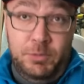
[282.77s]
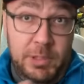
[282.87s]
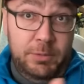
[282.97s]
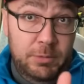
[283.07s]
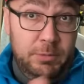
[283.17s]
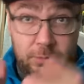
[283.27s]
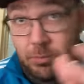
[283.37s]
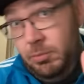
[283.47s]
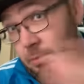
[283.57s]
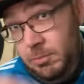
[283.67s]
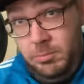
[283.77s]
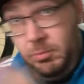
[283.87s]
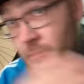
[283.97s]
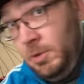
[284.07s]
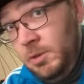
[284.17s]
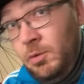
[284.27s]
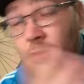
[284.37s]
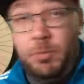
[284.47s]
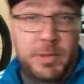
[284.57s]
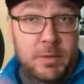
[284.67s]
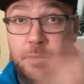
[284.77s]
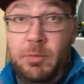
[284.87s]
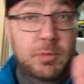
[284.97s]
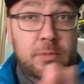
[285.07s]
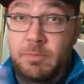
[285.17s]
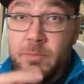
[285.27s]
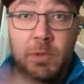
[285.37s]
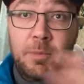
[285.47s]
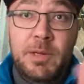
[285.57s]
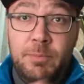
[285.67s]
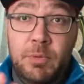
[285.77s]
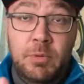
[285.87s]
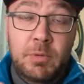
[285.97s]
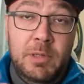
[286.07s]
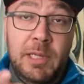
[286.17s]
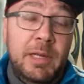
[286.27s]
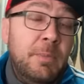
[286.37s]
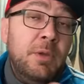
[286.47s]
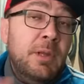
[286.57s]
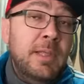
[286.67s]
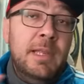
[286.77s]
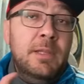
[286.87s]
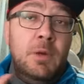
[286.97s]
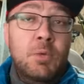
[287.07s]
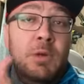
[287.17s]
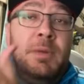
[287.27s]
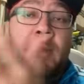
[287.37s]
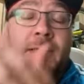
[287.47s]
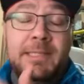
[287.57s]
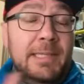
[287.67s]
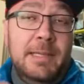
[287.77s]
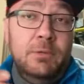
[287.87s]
los chinos, chinos, europeos, bueno, da igual, por la gran mayoría de, los cuadros vienen de China,